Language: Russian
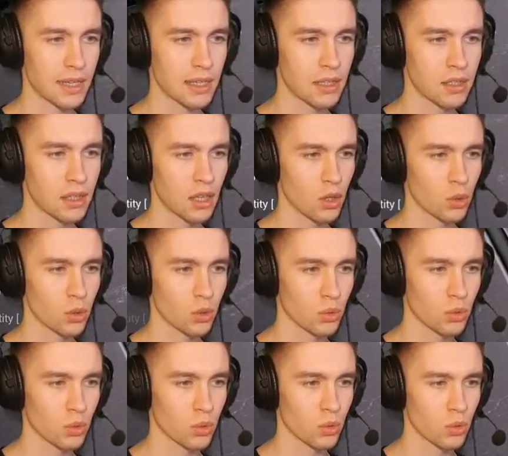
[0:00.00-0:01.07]
и ахинею,
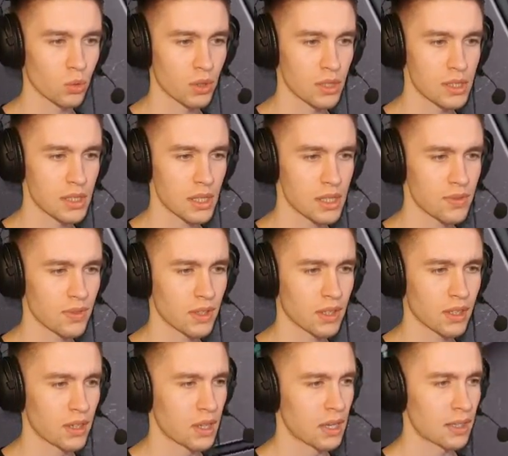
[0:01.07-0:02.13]
то,
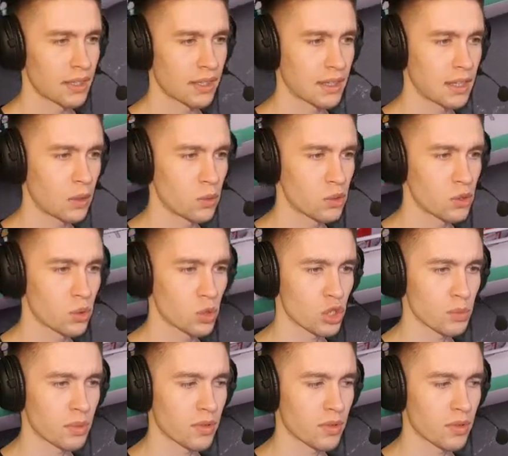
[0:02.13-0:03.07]
естественно, такие люди тоже